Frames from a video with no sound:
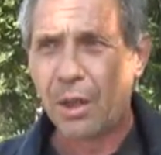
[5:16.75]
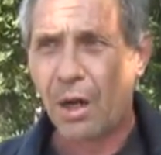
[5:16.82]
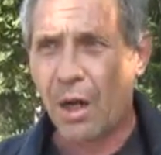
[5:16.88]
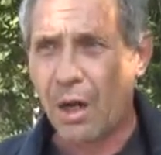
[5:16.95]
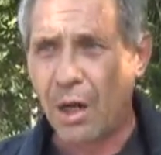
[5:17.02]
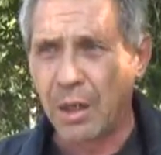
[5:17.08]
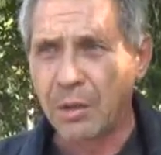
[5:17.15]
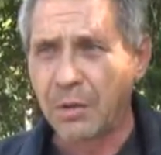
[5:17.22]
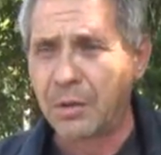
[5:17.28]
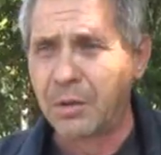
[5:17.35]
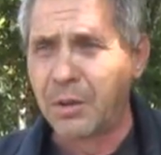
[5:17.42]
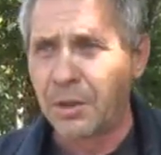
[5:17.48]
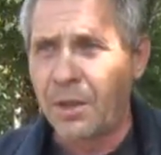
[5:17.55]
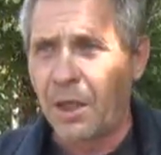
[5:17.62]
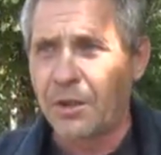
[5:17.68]
А
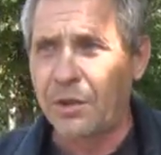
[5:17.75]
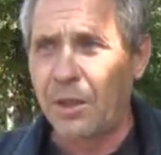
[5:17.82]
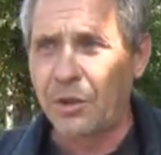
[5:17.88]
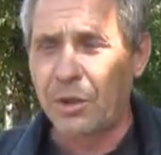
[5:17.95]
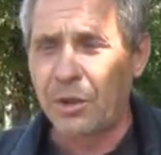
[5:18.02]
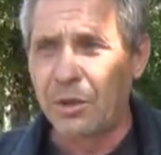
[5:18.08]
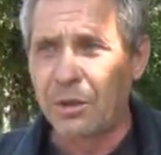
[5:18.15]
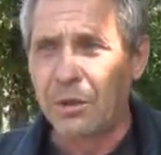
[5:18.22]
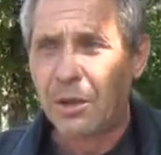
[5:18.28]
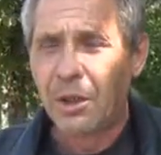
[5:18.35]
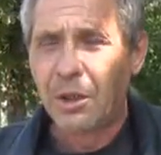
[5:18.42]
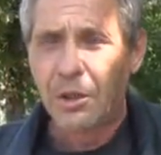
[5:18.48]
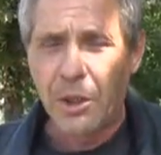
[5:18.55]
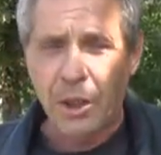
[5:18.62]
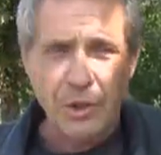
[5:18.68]
до нас начал,
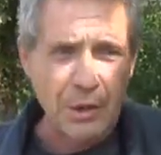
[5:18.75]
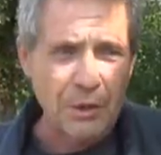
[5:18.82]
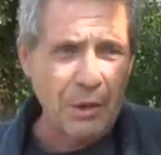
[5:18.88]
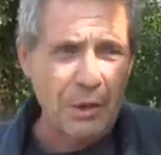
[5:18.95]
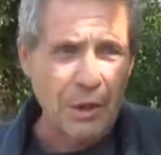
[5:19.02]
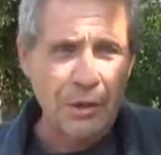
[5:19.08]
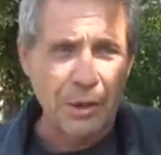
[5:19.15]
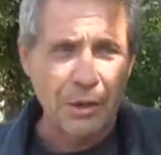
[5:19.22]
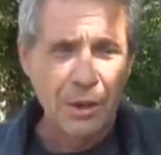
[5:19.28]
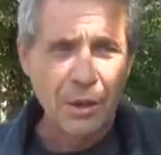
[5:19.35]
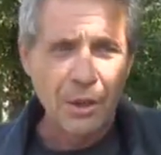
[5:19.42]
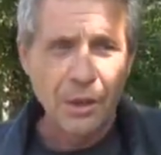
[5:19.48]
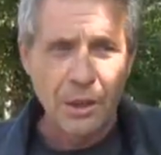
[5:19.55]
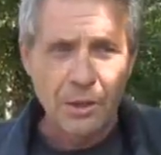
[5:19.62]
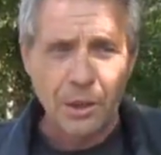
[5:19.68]
я считаю, это,
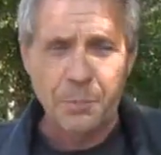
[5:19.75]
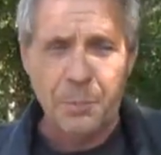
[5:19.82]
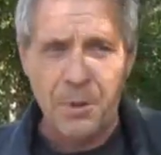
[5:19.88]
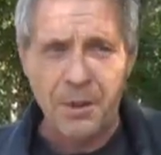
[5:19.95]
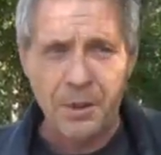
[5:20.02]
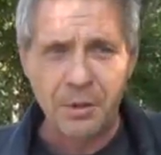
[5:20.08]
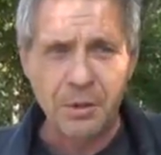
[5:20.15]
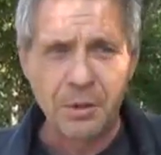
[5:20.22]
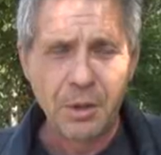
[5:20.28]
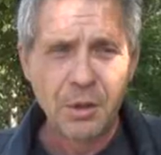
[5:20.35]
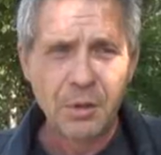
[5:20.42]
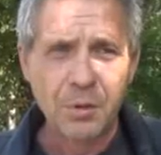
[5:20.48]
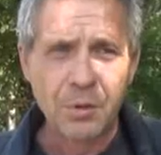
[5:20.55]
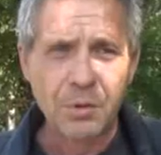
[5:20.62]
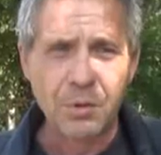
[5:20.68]
этот парень,
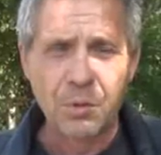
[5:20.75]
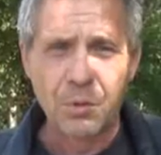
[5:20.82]
э,